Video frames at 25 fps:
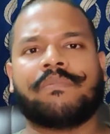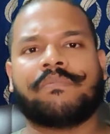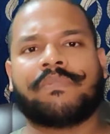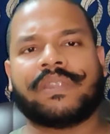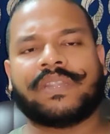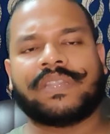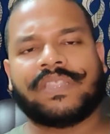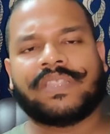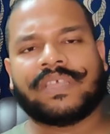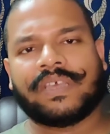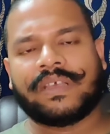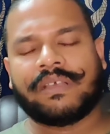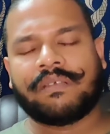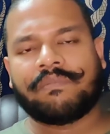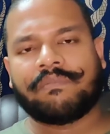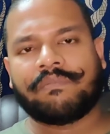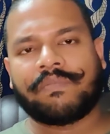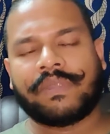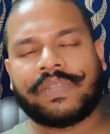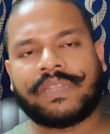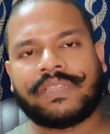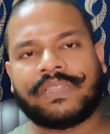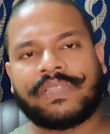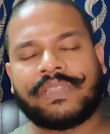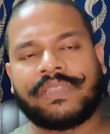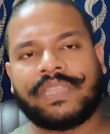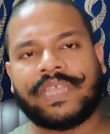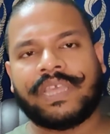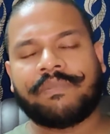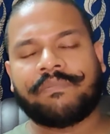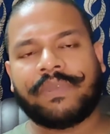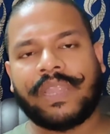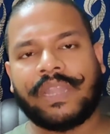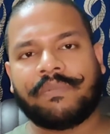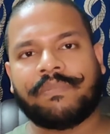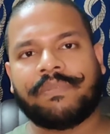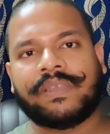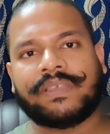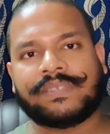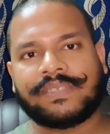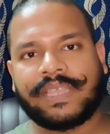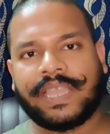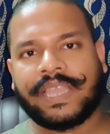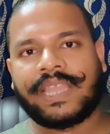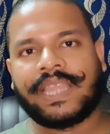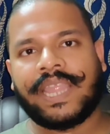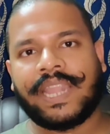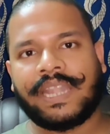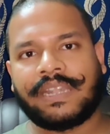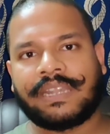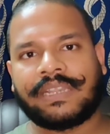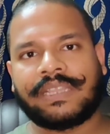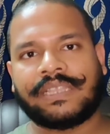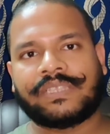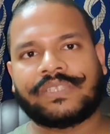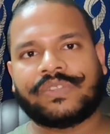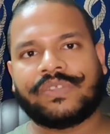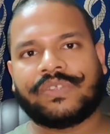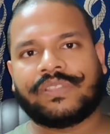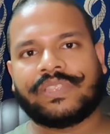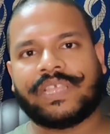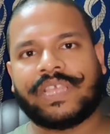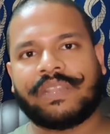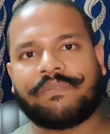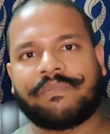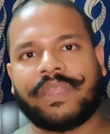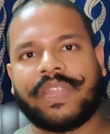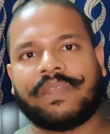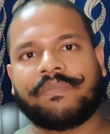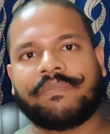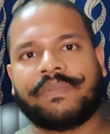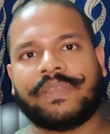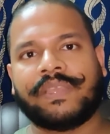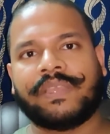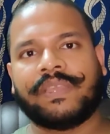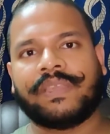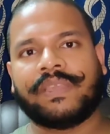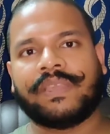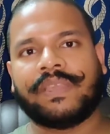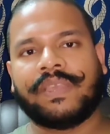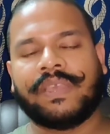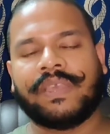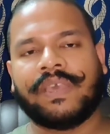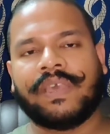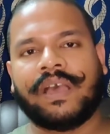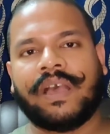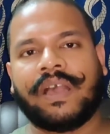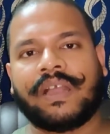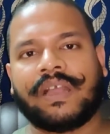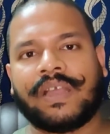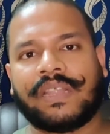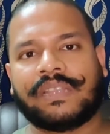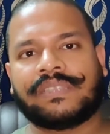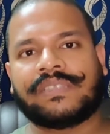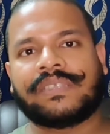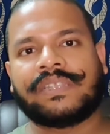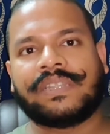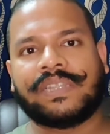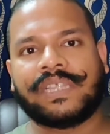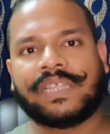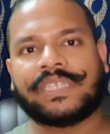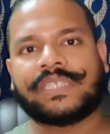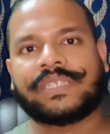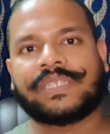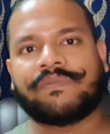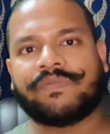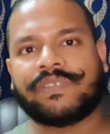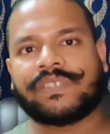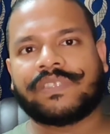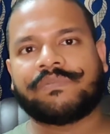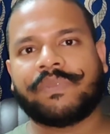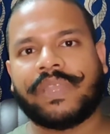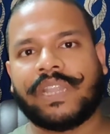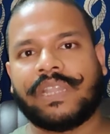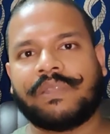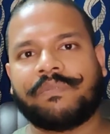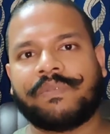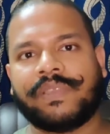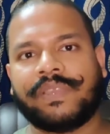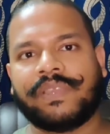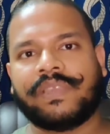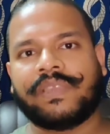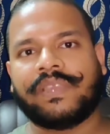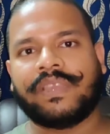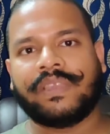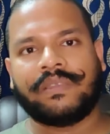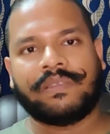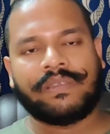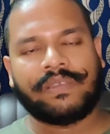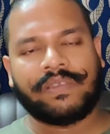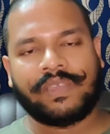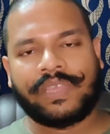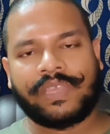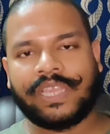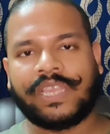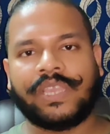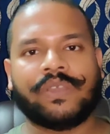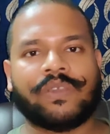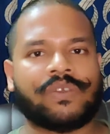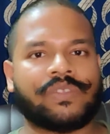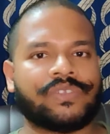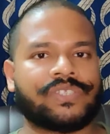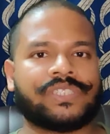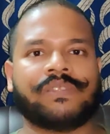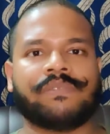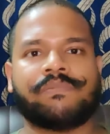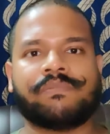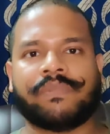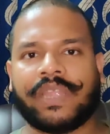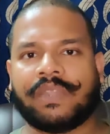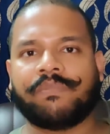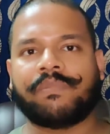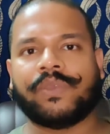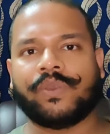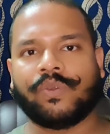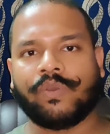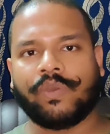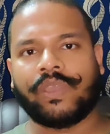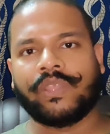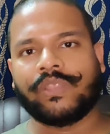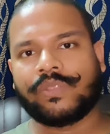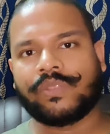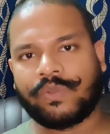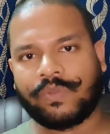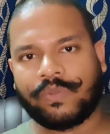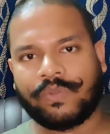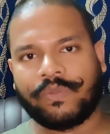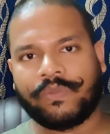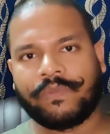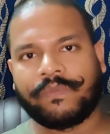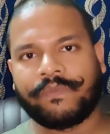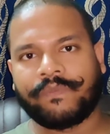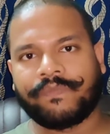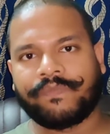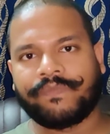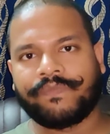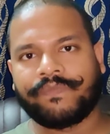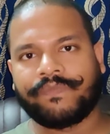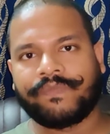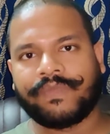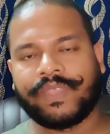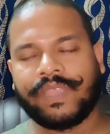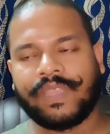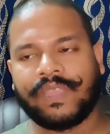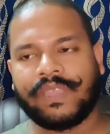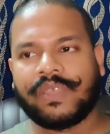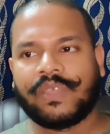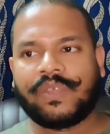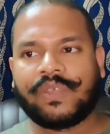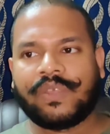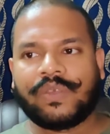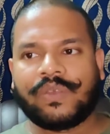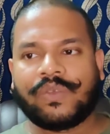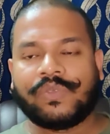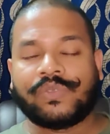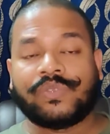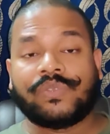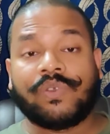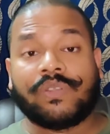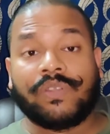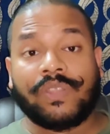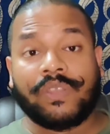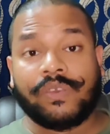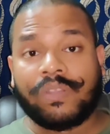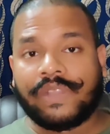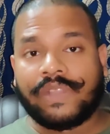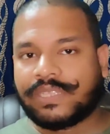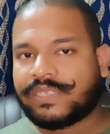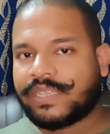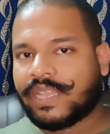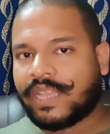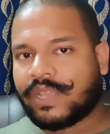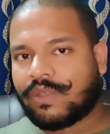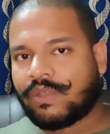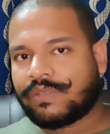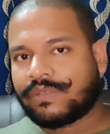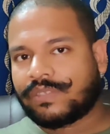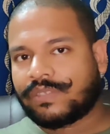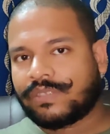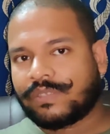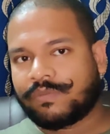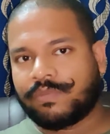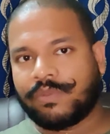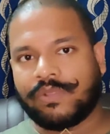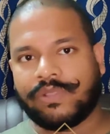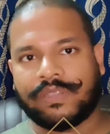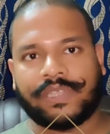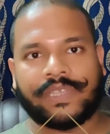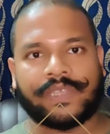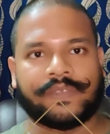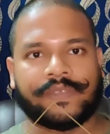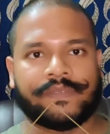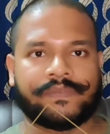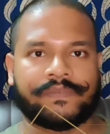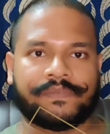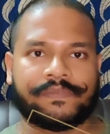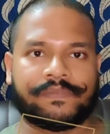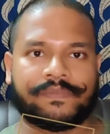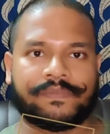बट द बट देर माइट बी अ साइकेट्रिस्ट और देर माइट बी अ कंसल्टेशन विच माइट बी ही और शी माइट बी गोइंग थ्रू उसको न्यूरल साइकोसिस बोलते हैं